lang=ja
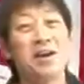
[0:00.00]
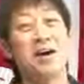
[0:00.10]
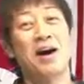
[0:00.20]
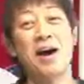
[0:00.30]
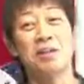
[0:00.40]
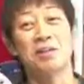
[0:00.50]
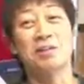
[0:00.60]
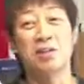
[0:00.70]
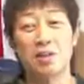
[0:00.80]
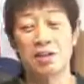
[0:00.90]
はい、
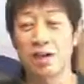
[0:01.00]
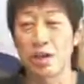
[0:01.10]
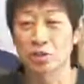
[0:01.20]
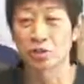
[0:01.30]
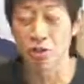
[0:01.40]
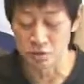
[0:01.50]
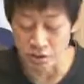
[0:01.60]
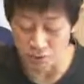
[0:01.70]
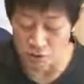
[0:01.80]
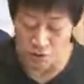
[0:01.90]
えー、暑いですけ
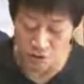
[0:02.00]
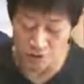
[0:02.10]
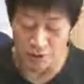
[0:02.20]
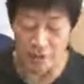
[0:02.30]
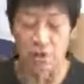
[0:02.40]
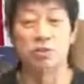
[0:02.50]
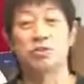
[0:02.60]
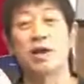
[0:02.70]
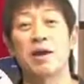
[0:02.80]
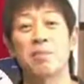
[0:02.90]
ども、今日はです
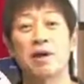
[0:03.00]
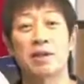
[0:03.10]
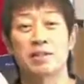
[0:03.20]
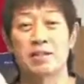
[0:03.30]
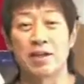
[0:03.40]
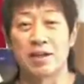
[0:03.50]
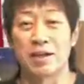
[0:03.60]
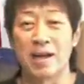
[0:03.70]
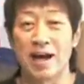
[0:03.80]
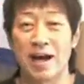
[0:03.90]
ね、ま
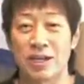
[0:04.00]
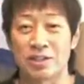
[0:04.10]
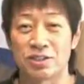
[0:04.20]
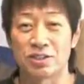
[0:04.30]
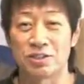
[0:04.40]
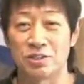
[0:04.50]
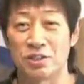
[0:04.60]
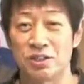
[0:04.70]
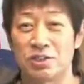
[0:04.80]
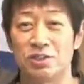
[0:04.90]
た暑
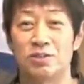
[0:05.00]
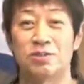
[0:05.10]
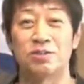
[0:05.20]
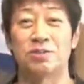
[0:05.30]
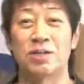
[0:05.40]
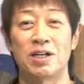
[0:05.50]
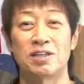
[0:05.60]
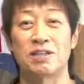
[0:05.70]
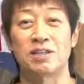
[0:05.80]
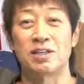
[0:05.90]
い日と空
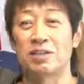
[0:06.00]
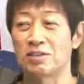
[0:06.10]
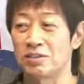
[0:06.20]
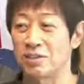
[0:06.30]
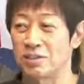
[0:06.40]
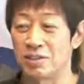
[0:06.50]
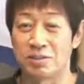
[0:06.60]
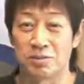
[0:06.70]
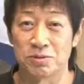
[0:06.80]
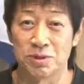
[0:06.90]
手家ですから、
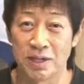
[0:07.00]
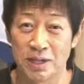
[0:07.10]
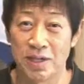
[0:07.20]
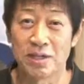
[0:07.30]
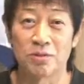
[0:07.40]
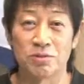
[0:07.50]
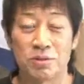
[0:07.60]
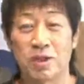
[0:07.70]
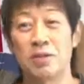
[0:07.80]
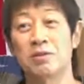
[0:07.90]
自分ね、今
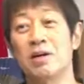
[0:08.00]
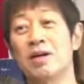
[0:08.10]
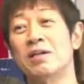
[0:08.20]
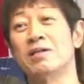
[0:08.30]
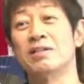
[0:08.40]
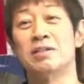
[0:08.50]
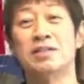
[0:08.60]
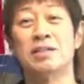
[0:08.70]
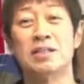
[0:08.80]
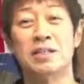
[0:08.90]
回は、
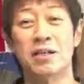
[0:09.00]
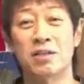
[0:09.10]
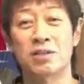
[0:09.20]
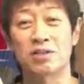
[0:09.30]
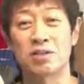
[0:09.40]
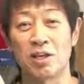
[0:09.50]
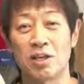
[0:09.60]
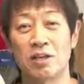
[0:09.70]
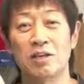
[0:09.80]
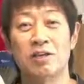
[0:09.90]
えー、空
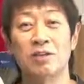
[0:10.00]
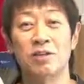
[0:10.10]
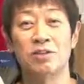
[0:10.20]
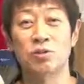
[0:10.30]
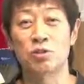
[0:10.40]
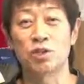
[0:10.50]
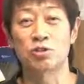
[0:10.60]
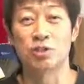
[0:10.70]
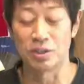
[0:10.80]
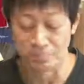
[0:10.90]
手の
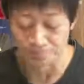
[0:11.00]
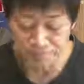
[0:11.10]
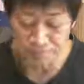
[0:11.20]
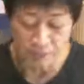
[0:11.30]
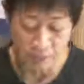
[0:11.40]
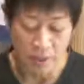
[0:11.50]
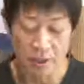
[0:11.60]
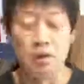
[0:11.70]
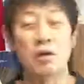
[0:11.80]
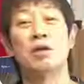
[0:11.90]
達人、
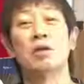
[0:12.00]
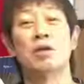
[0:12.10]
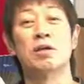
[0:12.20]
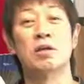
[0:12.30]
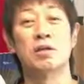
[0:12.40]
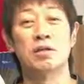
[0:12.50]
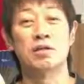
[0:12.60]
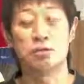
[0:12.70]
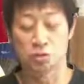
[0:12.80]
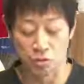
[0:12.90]
えー、
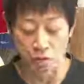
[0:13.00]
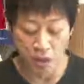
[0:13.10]
実は